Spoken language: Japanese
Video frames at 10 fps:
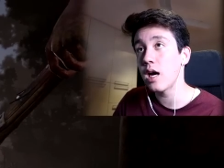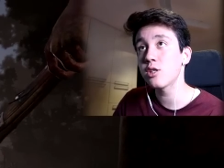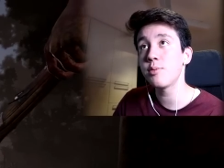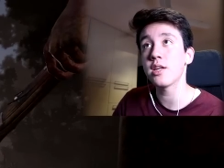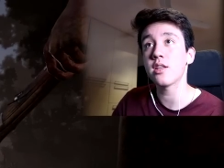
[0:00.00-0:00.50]

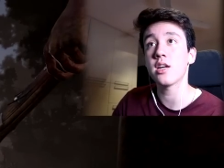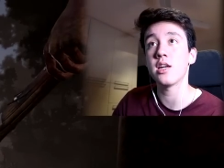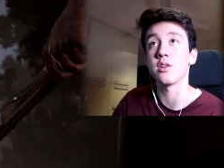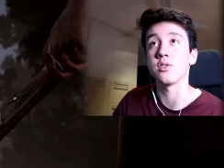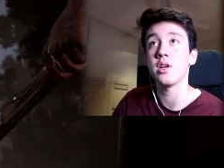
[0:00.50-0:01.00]
遊び方って書い
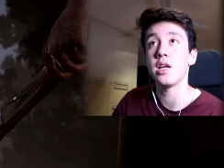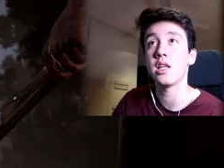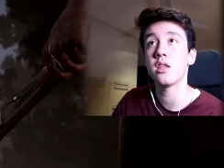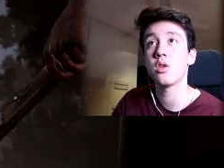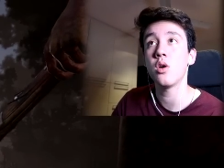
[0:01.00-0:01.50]
てあるぞ。
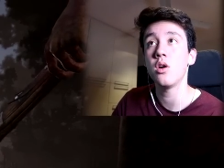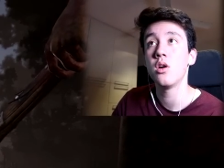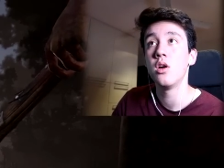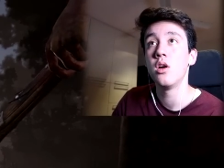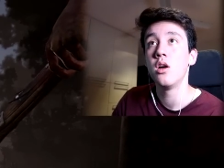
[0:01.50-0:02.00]
えー、っと。
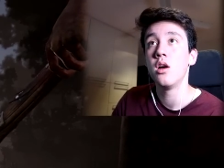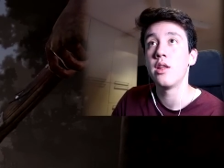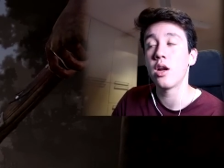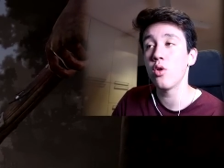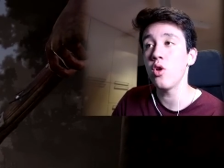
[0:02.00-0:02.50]

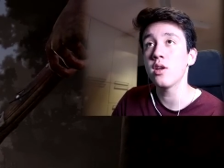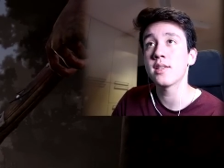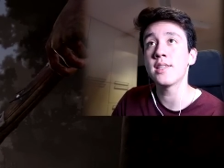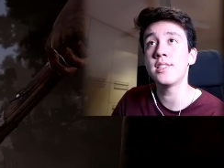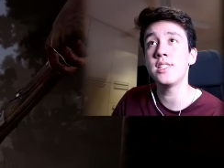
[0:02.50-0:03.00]
なるほど。
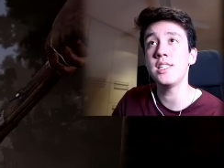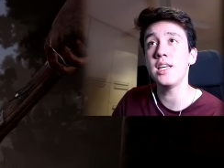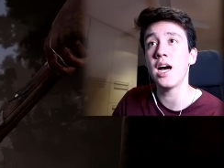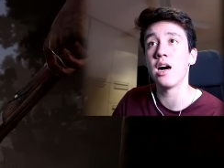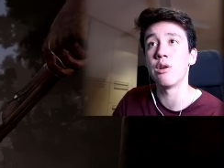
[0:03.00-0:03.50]
殺
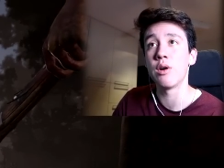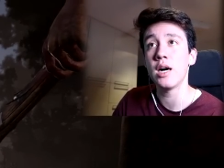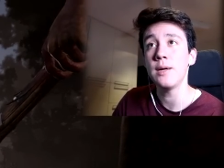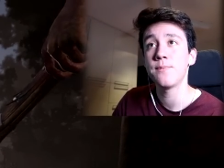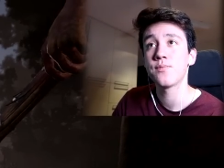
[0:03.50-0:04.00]
人犯
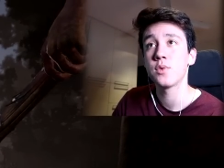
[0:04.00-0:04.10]
は